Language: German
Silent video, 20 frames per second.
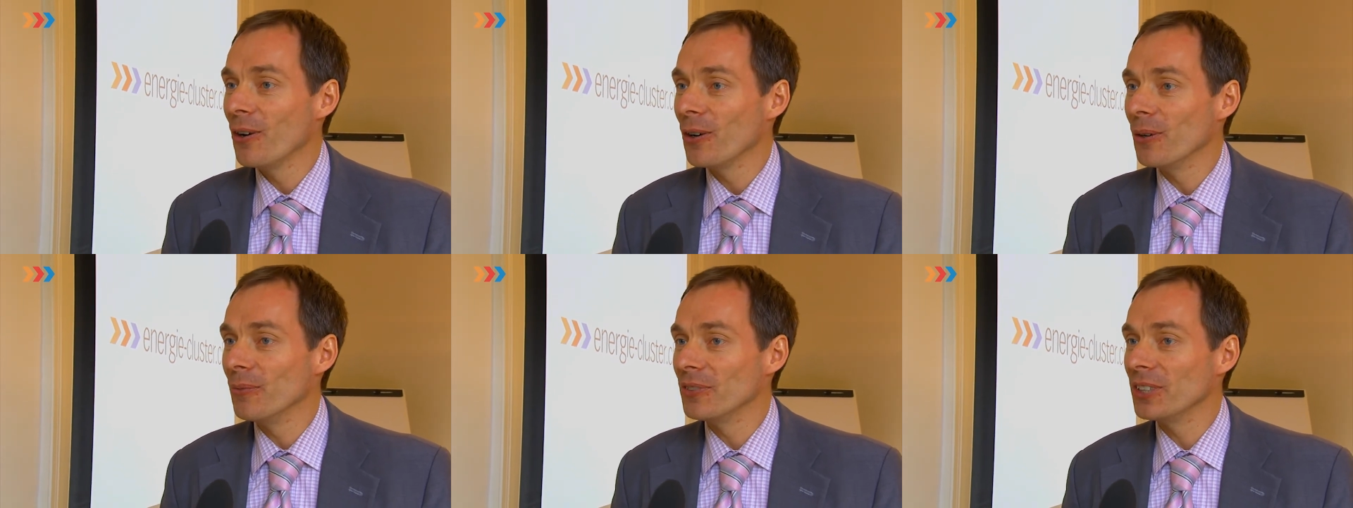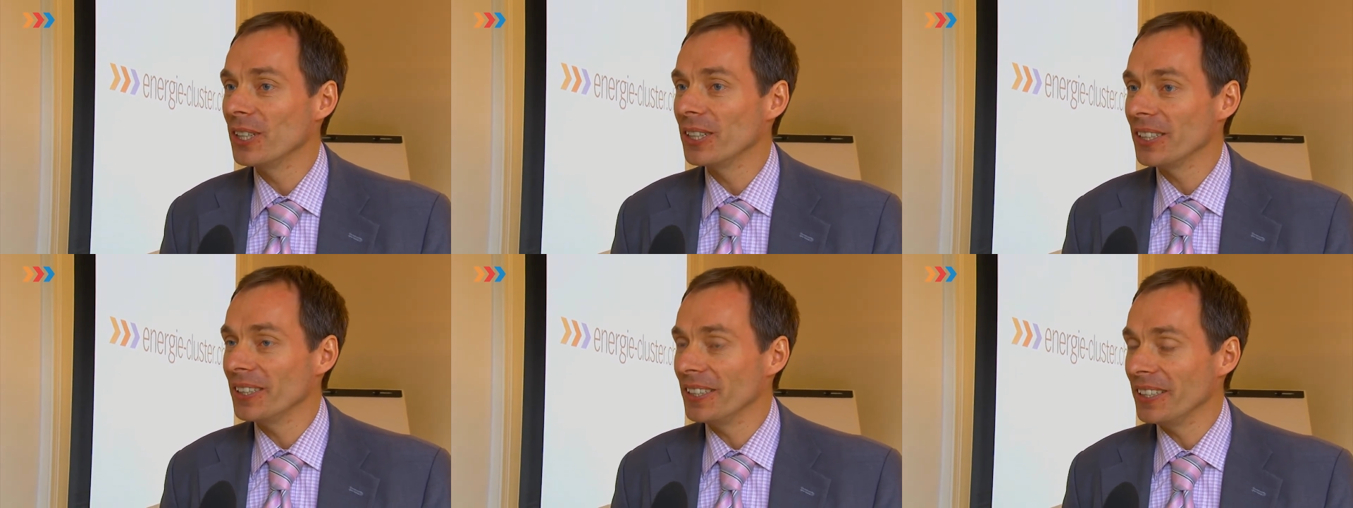um
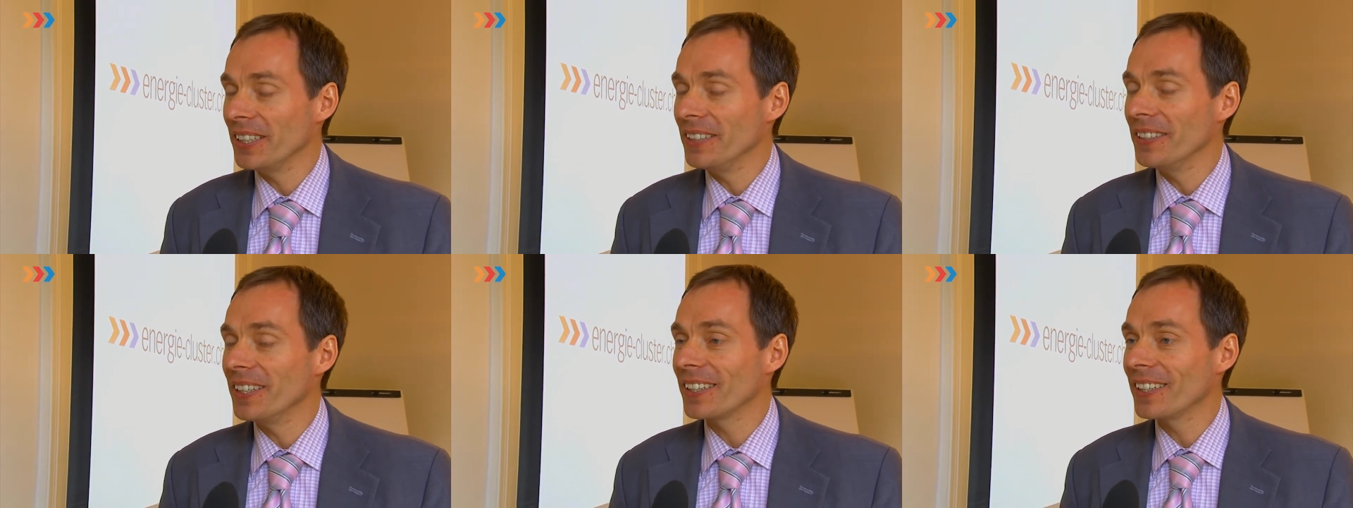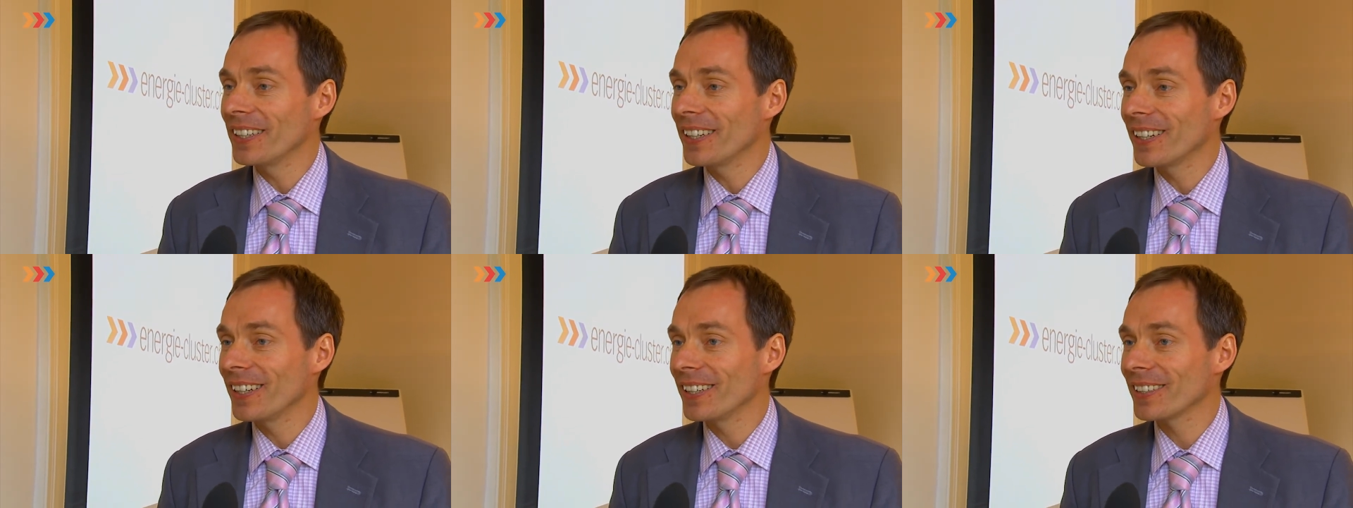wieder den
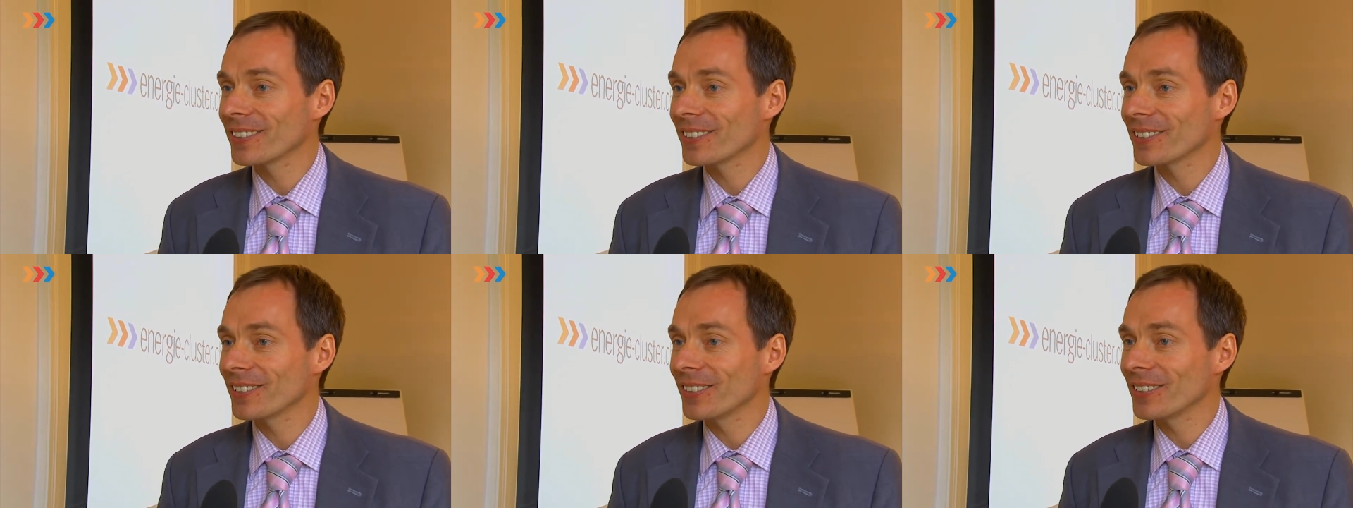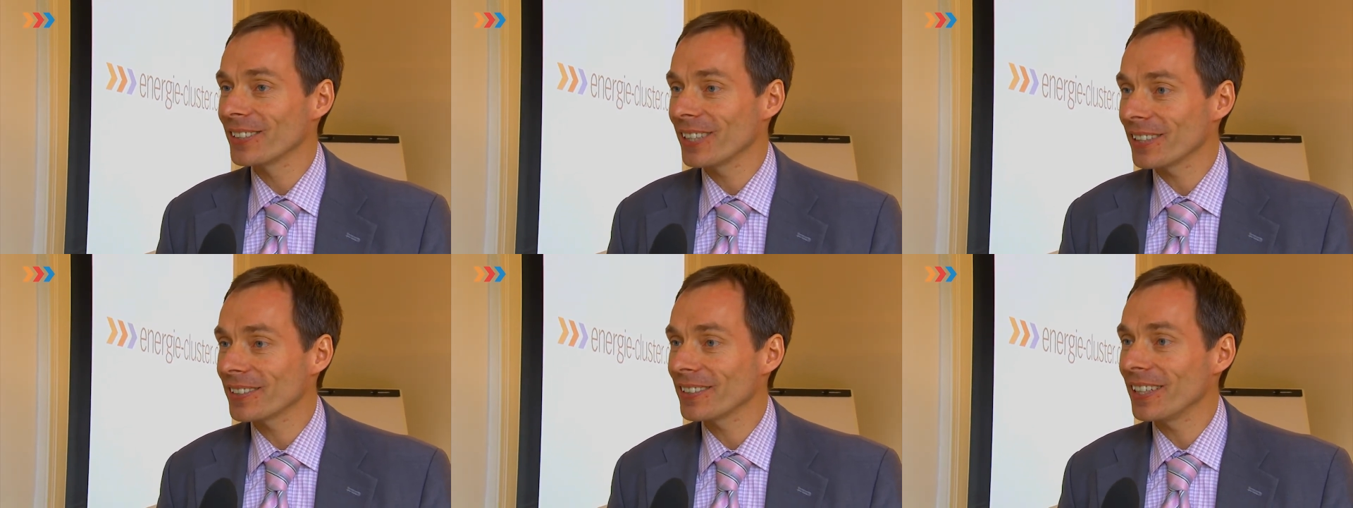
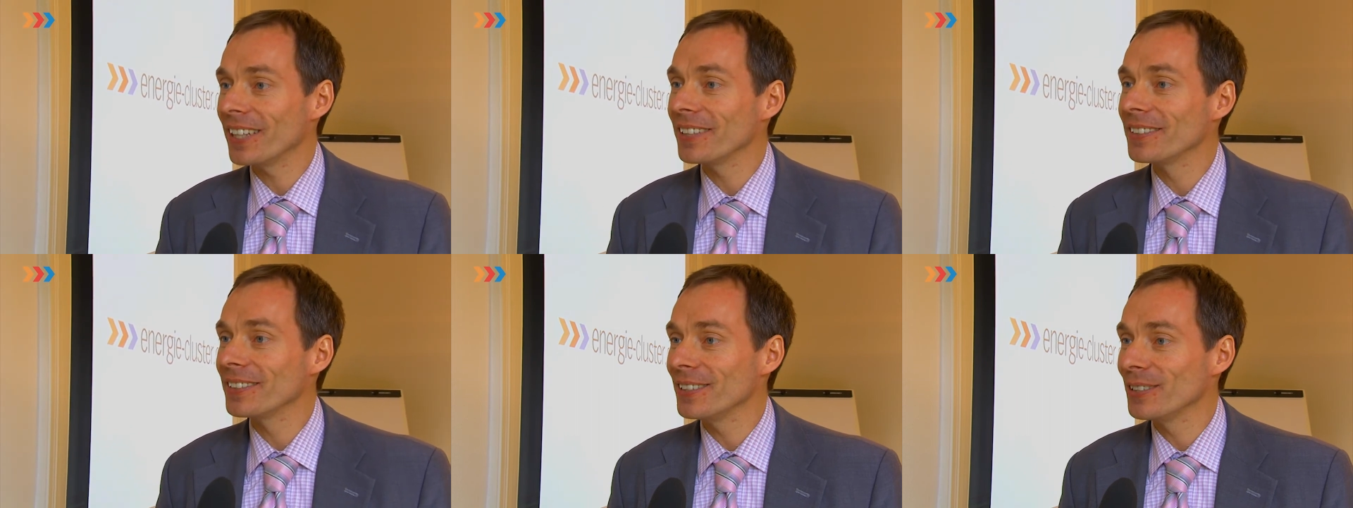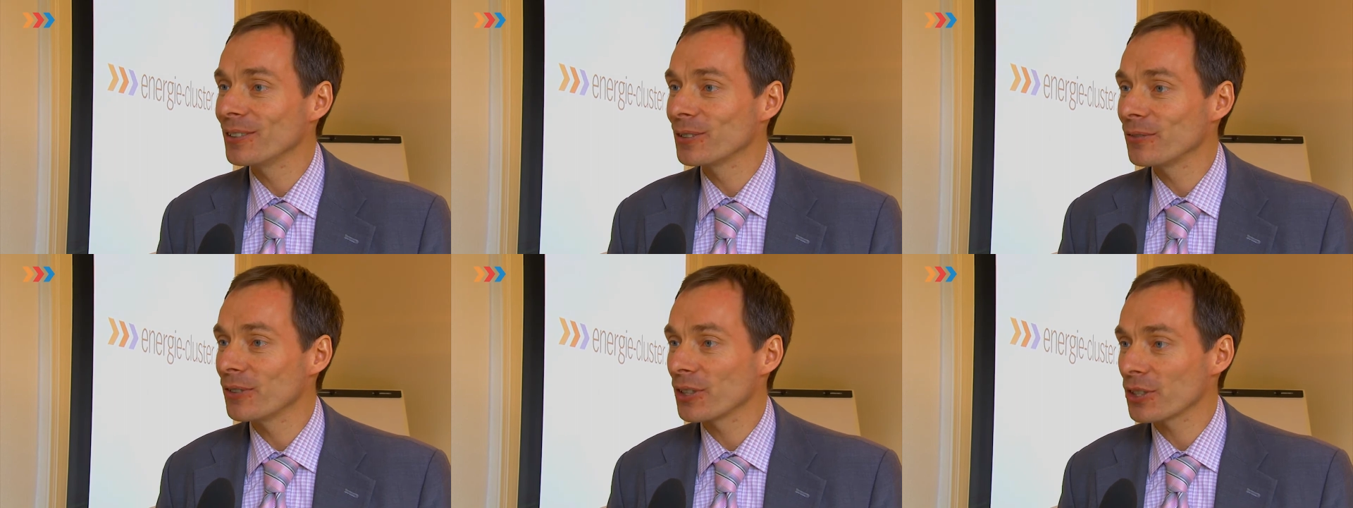Energiecluster das
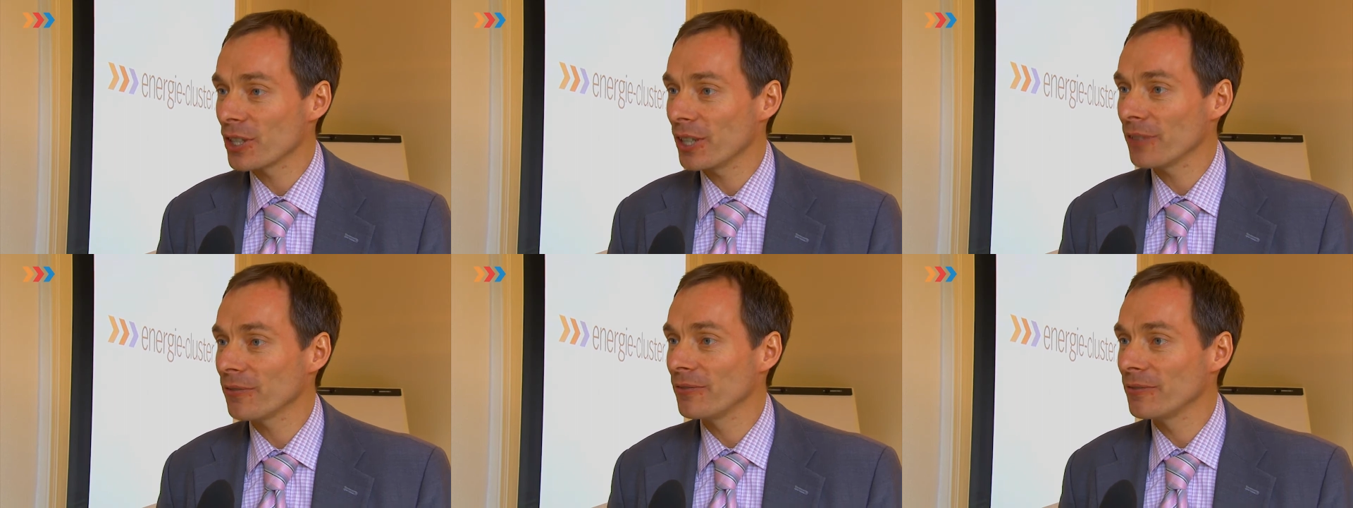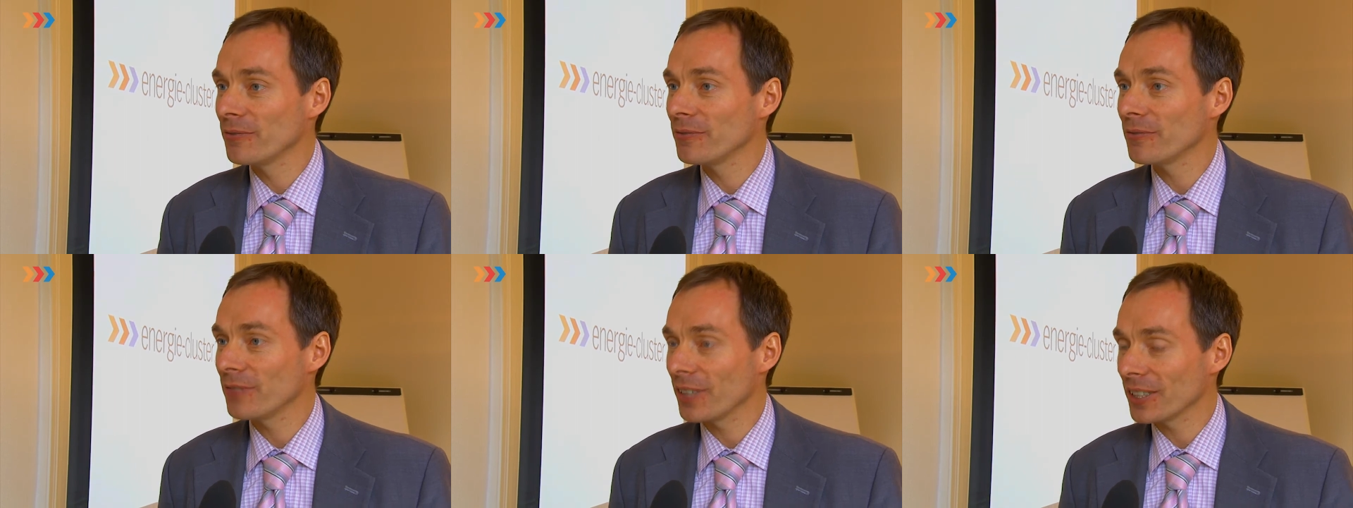Ansehen zu
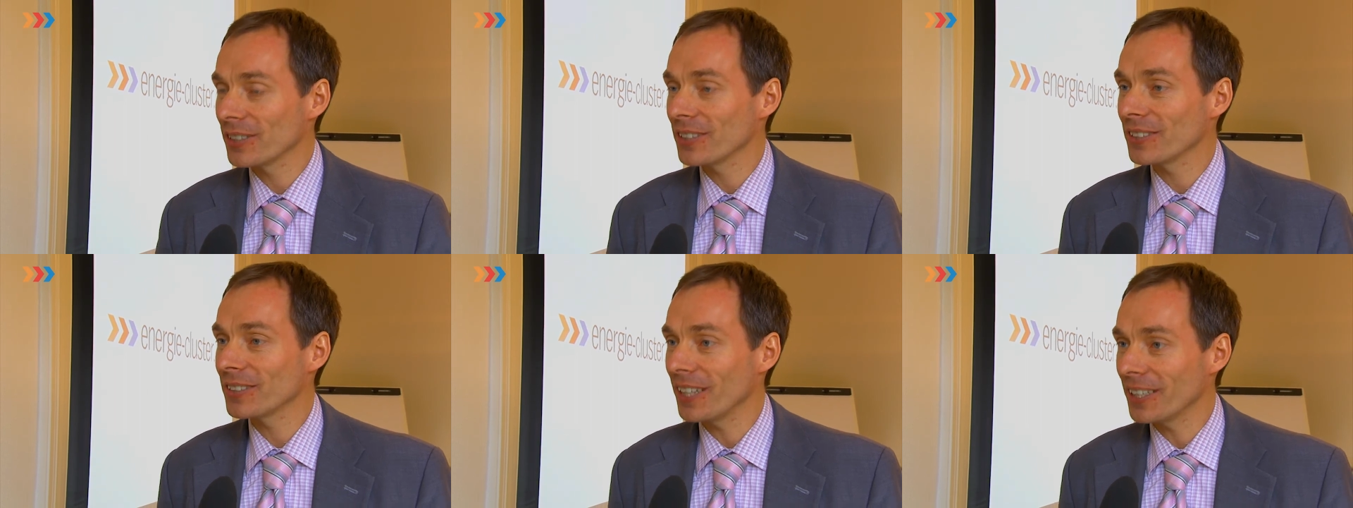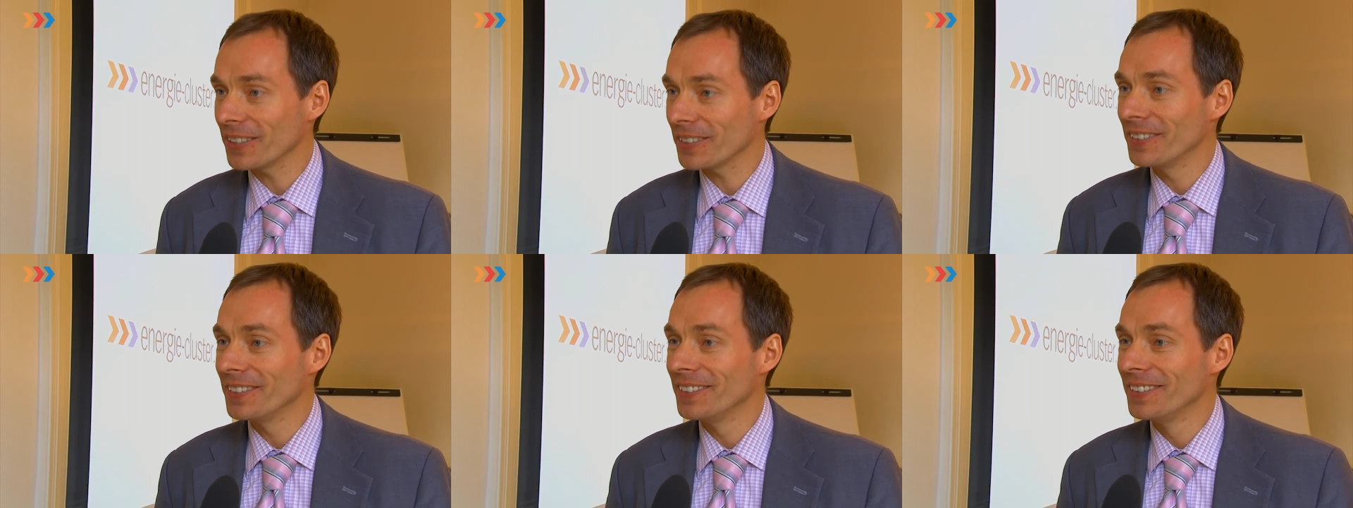verschaffen, was
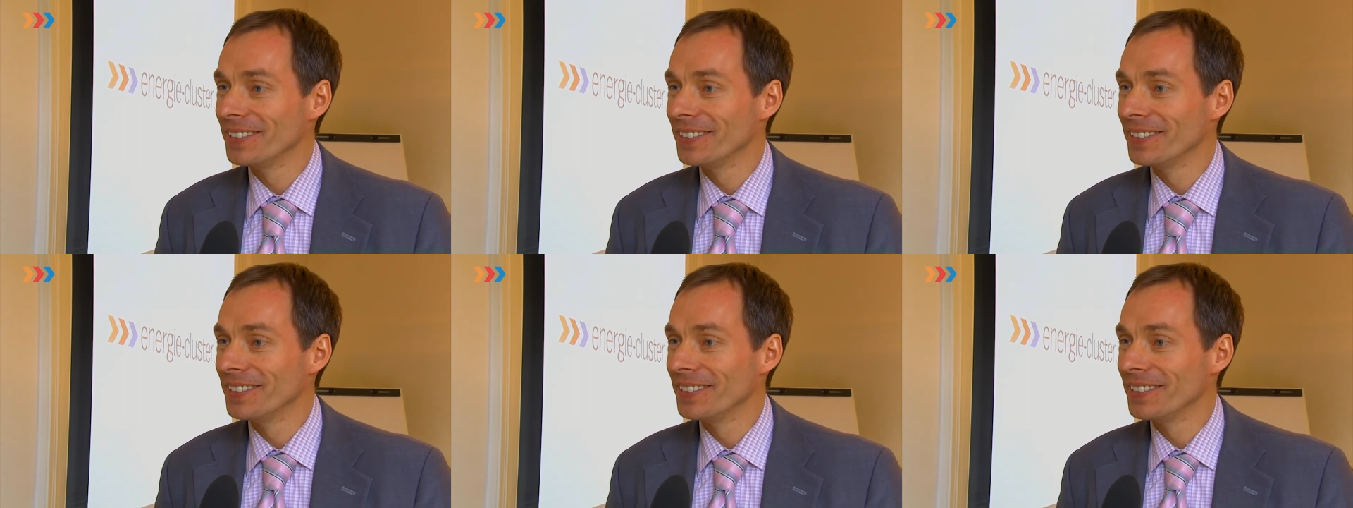es hat.